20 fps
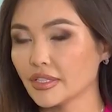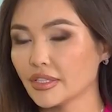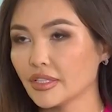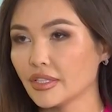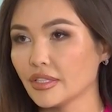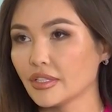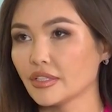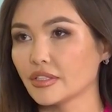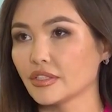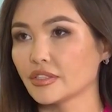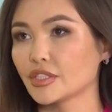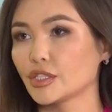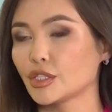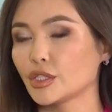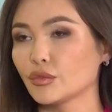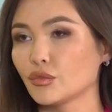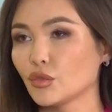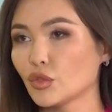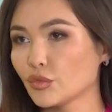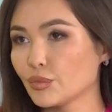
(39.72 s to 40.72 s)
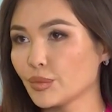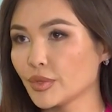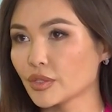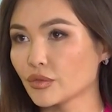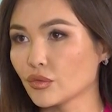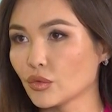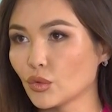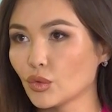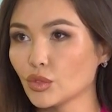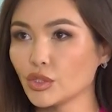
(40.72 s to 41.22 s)
и с чего в
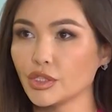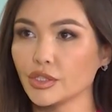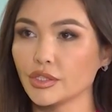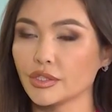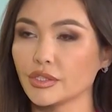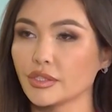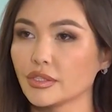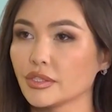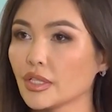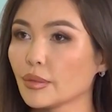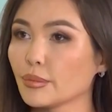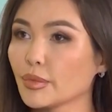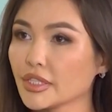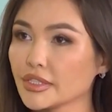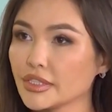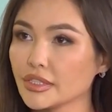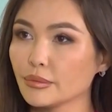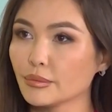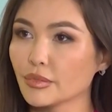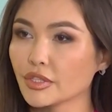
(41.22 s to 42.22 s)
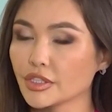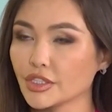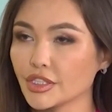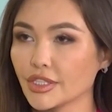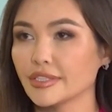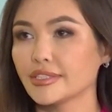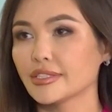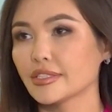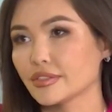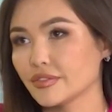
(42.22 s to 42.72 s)
первую очередь необходимо
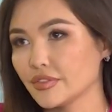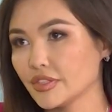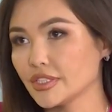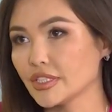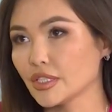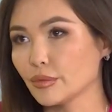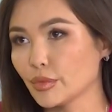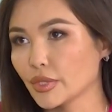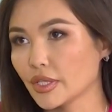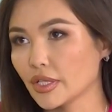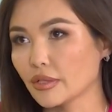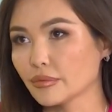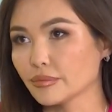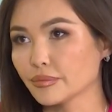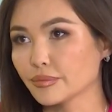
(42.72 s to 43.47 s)
начать развитие АПК?